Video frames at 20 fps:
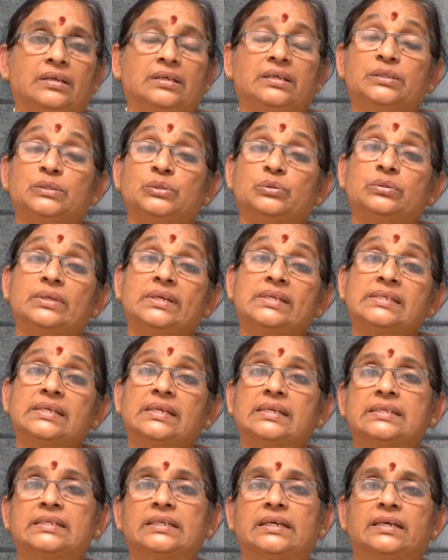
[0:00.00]
ఈ
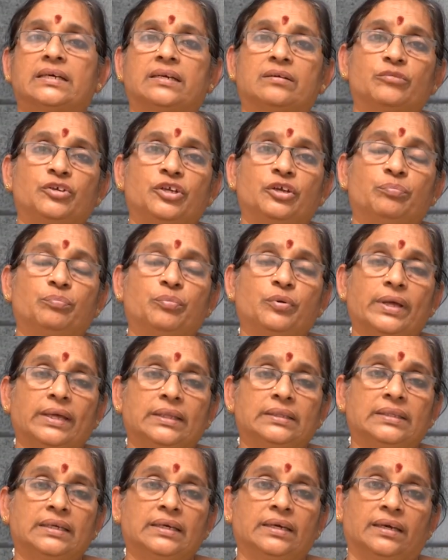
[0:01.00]
సుదర్శన చక్రం
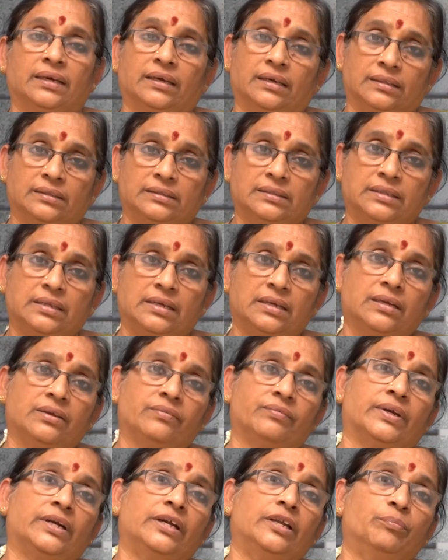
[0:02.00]
ఎప్పుడైతే తిరిగి
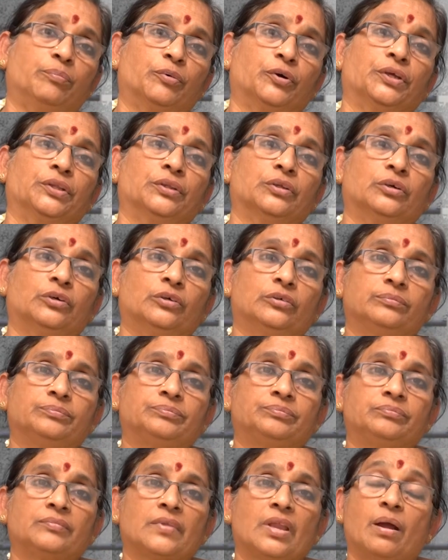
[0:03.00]
వెళ్ళిపోయిందో
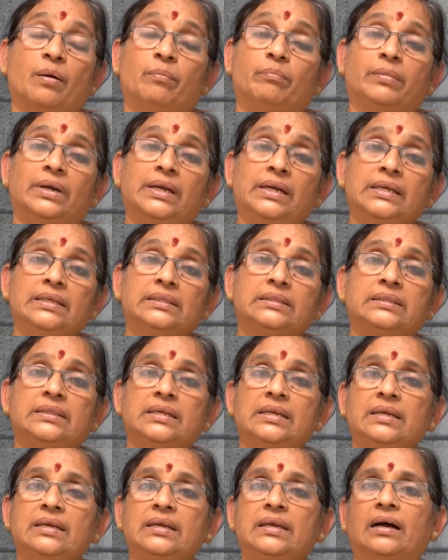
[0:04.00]
మళ్ళీ
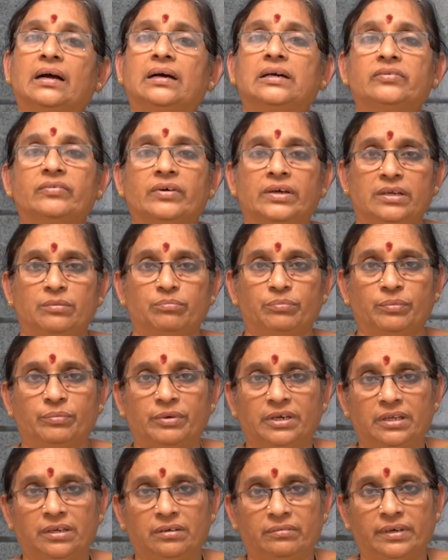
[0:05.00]
తిరిగి
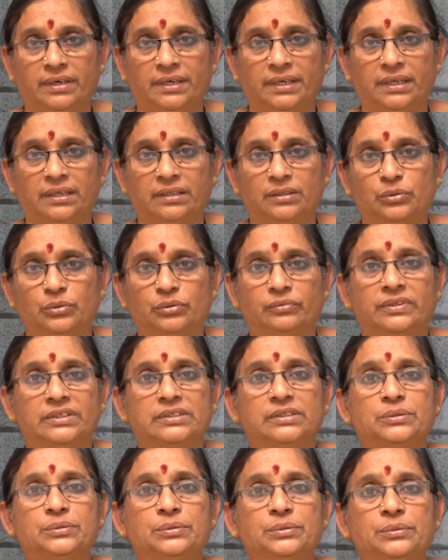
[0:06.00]
ఆహ్వానింపబడిన వాడే
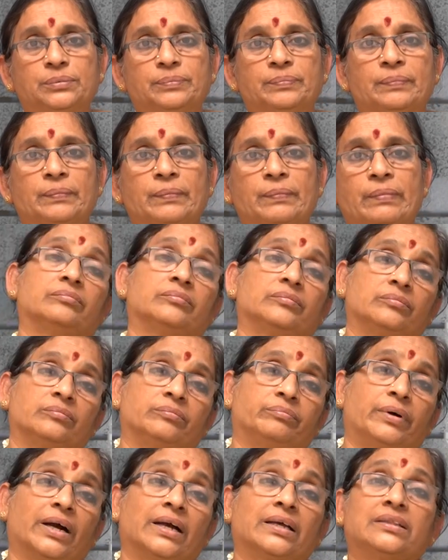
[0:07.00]
దుర్వాసుడు
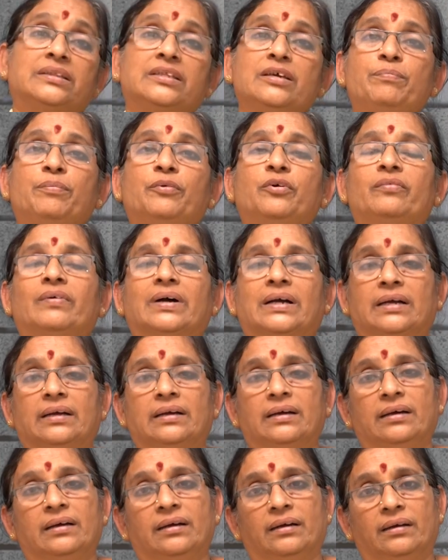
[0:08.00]

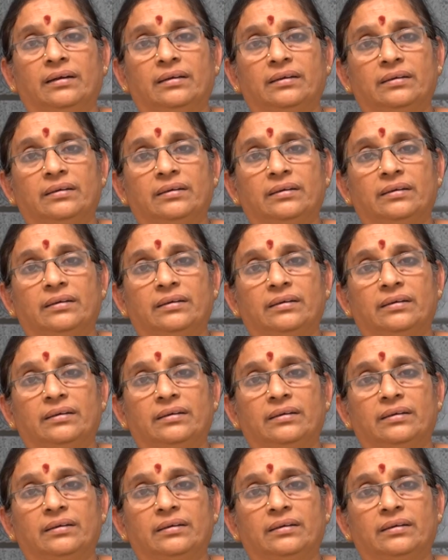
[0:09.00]
భక్తిపూర్వకంగా